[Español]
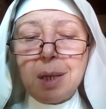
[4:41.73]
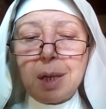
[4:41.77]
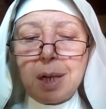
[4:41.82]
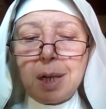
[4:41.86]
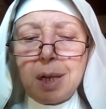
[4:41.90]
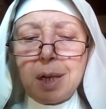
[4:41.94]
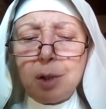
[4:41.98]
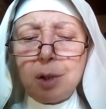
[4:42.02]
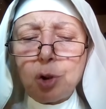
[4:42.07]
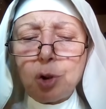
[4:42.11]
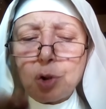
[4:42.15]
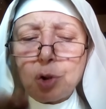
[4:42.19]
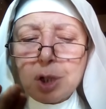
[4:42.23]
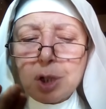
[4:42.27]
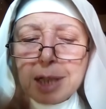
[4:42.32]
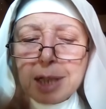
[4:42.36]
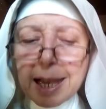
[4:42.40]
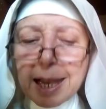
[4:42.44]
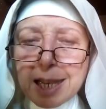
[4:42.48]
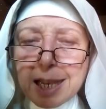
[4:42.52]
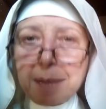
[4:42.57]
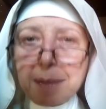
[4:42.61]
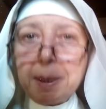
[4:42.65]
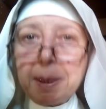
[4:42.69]
Entonces
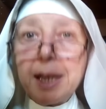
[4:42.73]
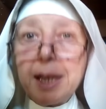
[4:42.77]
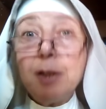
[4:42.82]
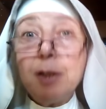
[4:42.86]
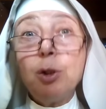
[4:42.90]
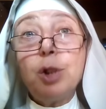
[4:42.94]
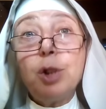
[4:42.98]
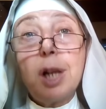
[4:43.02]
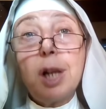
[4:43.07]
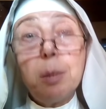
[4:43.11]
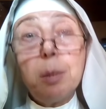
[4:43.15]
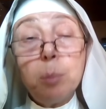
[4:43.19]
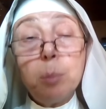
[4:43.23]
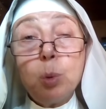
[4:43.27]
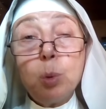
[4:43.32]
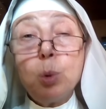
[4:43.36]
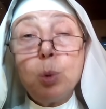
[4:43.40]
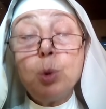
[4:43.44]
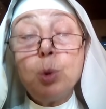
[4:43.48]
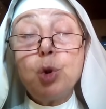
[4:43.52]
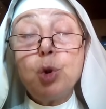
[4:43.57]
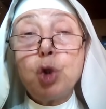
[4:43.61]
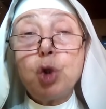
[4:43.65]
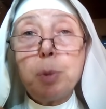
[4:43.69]
ahí van a encontrar
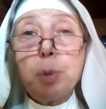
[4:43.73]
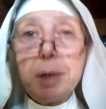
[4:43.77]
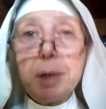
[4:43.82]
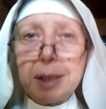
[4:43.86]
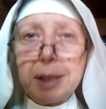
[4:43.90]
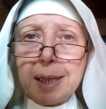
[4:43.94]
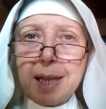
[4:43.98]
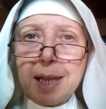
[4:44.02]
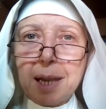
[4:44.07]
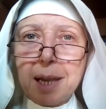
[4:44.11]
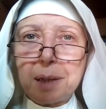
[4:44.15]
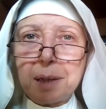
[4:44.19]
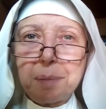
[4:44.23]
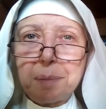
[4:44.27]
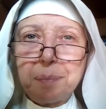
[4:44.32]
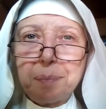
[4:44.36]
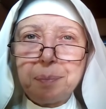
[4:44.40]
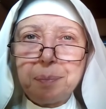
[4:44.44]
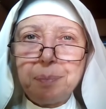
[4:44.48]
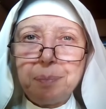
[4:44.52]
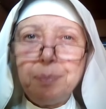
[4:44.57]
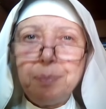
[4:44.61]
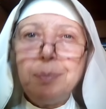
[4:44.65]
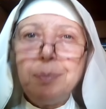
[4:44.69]
mucho material.
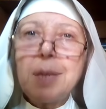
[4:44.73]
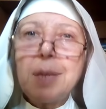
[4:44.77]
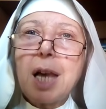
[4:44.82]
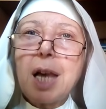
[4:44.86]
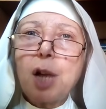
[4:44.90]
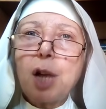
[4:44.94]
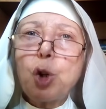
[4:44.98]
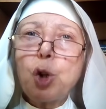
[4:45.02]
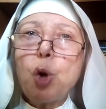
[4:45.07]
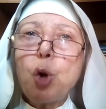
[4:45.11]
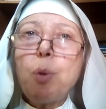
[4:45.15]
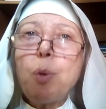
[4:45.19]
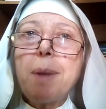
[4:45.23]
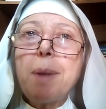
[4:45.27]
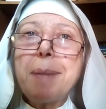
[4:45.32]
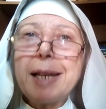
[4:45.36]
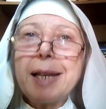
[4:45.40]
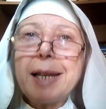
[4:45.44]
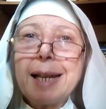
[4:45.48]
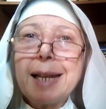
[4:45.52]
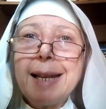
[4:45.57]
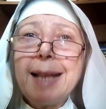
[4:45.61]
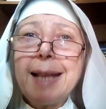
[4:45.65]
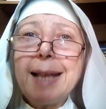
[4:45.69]
Arroba
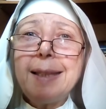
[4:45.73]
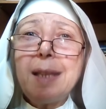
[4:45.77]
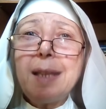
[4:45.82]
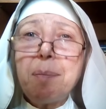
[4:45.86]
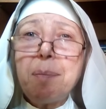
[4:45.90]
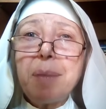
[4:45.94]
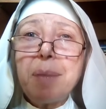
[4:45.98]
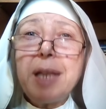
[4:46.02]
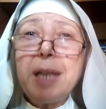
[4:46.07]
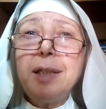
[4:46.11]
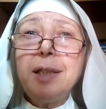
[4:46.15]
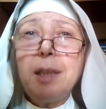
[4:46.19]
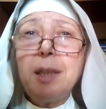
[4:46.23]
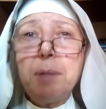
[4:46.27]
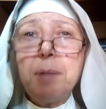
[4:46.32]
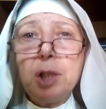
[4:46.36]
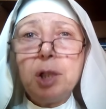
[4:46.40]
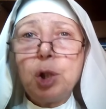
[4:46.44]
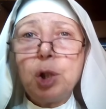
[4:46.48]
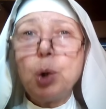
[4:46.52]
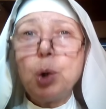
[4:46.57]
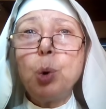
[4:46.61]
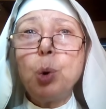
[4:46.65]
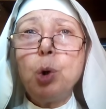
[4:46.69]
Maranata
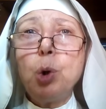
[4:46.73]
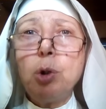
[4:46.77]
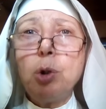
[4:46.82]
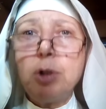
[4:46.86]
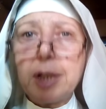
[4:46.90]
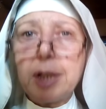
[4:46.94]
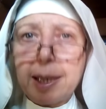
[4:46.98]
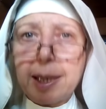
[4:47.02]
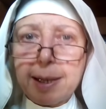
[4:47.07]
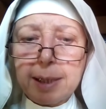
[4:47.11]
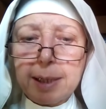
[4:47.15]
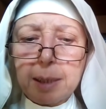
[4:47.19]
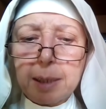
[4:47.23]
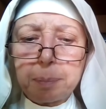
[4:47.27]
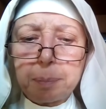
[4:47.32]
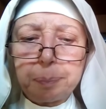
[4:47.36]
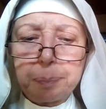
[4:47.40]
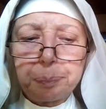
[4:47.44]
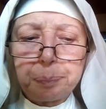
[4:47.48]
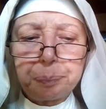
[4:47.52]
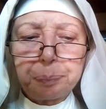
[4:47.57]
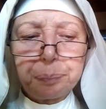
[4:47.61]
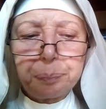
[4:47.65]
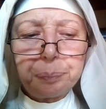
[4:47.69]
2021 en Telegram.
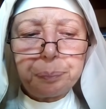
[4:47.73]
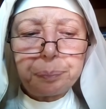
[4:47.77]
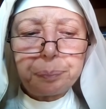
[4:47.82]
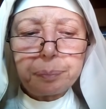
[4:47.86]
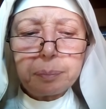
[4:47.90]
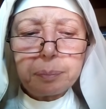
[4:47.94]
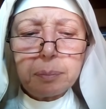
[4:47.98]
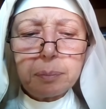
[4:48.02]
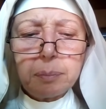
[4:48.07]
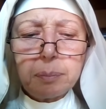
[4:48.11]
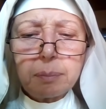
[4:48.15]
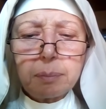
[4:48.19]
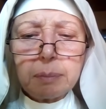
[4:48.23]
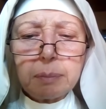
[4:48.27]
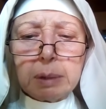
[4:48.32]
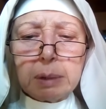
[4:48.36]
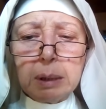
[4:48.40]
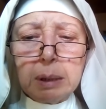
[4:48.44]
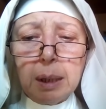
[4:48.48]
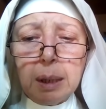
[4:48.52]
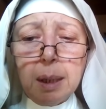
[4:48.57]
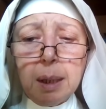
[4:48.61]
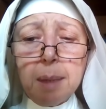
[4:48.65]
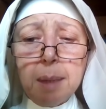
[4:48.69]

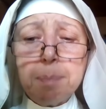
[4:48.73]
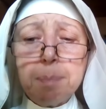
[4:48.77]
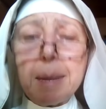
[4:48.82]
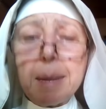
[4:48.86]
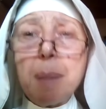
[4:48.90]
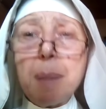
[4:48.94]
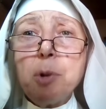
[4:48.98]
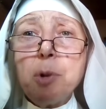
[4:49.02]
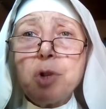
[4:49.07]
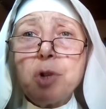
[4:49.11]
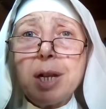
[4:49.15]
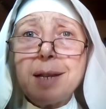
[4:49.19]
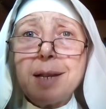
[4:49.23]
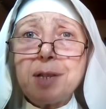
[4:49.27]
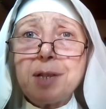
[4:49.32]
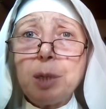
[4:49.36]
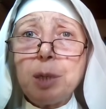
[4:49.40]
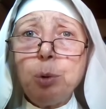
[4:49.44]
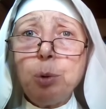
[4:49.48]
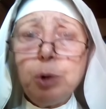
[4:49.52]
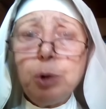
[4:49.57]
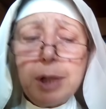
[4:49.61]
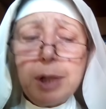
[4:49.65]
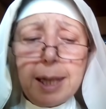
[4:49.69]
Vamos a la
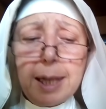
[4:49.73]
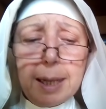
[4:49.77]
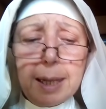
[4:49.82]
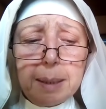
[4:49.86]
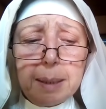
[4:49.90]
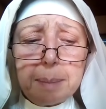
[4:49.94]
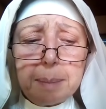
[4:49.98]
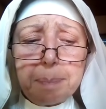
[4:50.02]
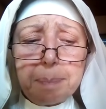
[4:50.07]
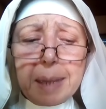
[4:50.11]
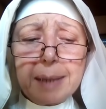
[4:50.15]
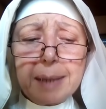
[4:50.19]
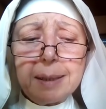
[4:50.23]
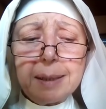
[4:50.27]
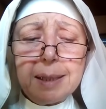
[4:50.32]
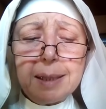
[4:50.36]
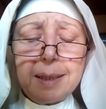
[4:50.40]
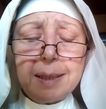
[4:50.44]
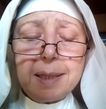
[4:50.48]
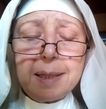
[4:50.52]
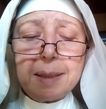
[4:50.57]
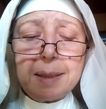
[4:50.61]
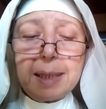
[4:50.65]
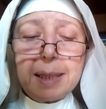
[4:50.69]
segunda
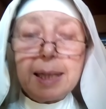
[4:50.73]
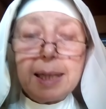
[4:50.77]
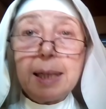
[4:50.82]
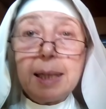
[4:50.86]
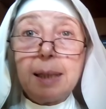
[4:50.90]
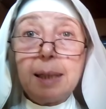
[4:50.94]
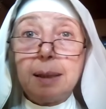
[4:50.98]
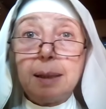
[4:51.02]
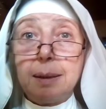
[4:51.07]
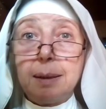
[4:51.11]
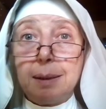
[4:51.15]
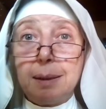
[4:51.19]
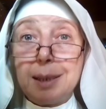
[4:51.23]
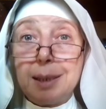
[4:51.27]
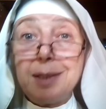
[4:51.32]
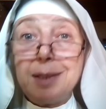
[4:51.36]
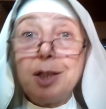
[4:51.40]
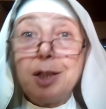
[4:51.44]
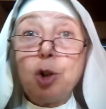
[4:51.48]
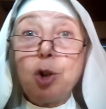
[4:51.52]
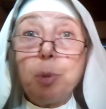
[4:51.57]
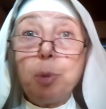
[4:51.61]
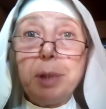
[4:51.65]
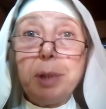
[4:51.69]
parte de, de
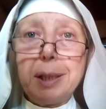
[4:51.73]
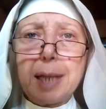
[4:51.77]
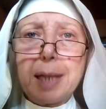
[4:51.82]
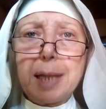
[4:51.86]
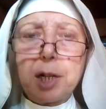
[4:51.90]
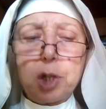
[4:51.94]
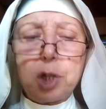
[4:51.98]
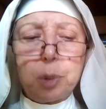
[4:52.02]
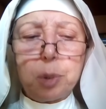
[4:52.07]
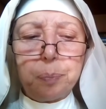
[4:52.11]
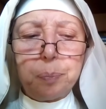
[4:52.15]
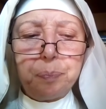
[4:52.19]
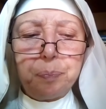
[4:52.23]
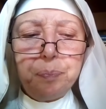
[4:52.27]
este comentario.